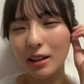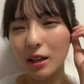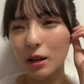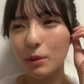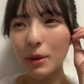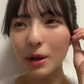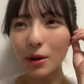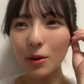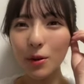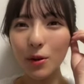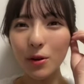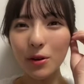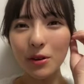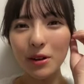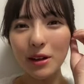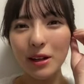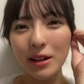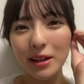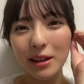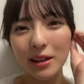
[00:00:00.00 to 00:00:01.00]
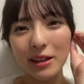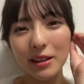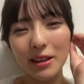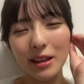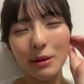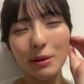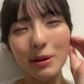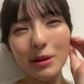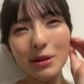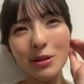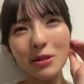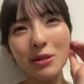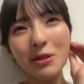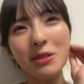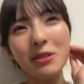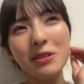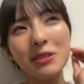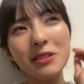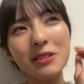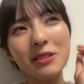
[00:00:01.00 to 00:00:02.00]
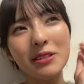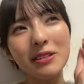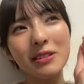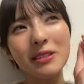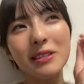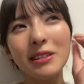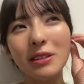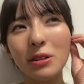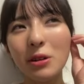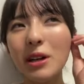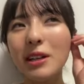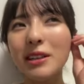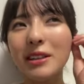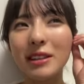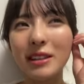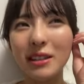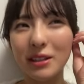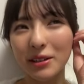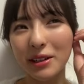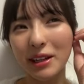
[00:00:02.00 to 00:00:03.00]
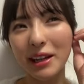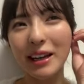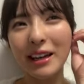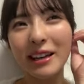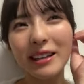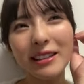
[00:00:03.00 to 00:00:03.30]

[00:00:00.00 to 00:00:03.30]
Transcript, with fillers: 山ここ山ここよかったよね